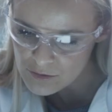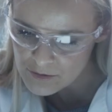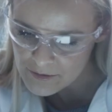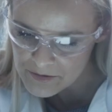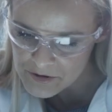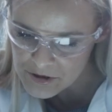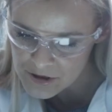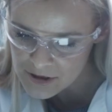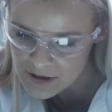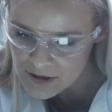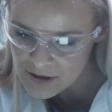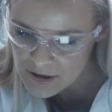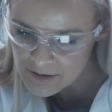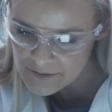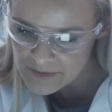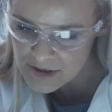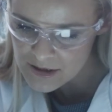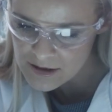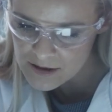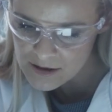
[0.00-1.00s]
Dies wird
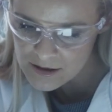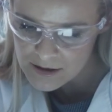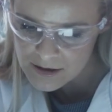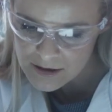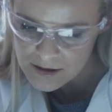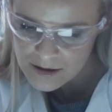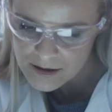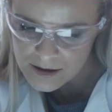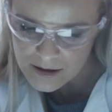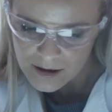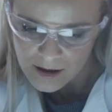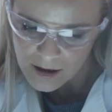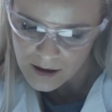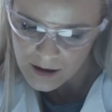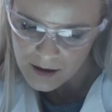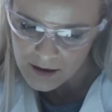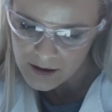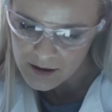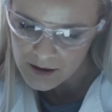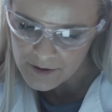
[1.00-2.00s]
regelmäßig
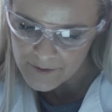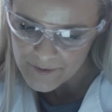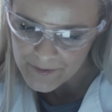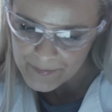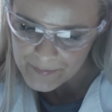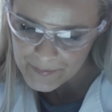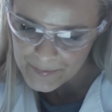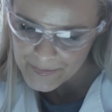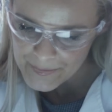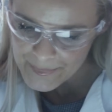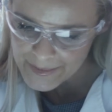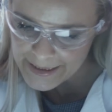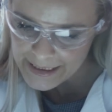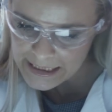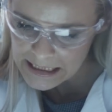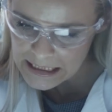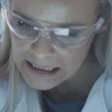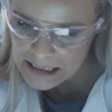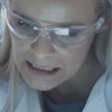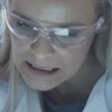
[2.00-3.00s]
wissenschaftlich
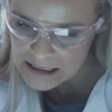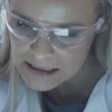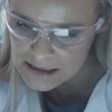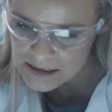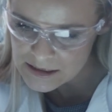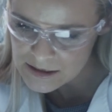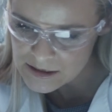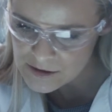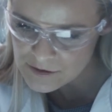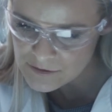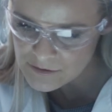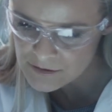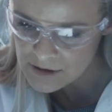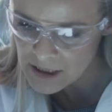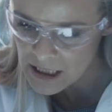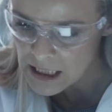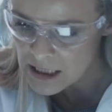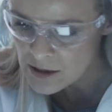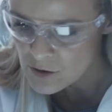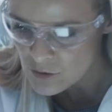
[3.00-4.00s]
überprüft.
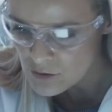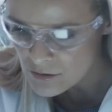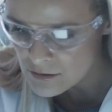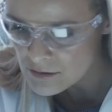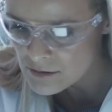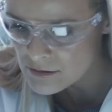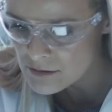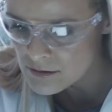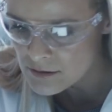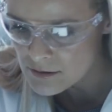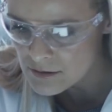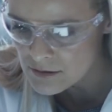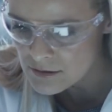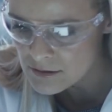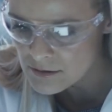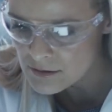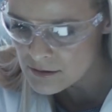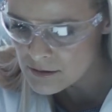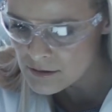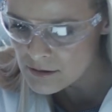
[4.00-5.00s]
Neue wissenschaftliche
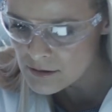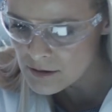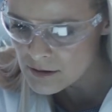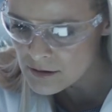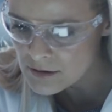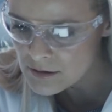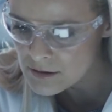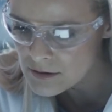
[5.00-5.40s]
Erkenntnisse können